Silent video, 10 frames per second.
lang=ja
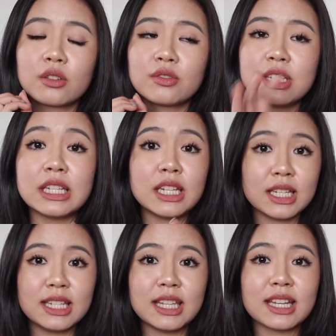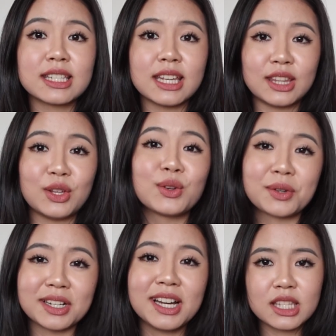口に出してっていう
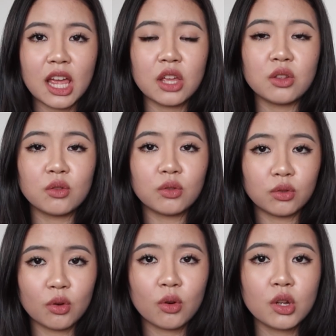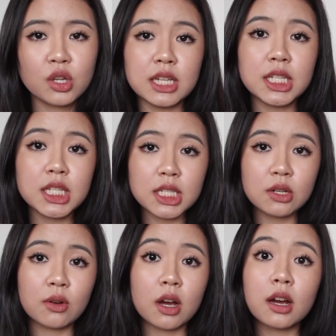のかなって言うと一日
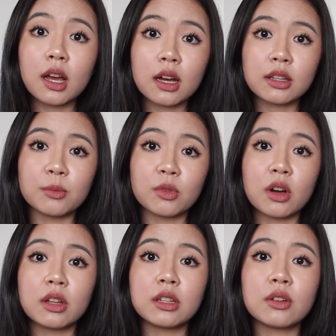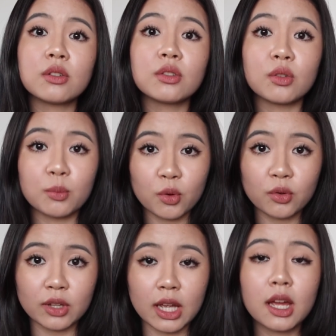の考え方も変わってくると思う
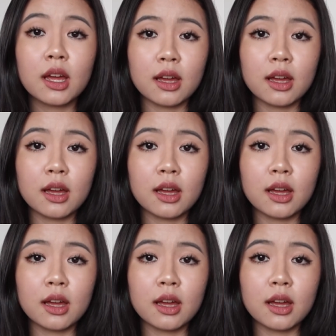ので、は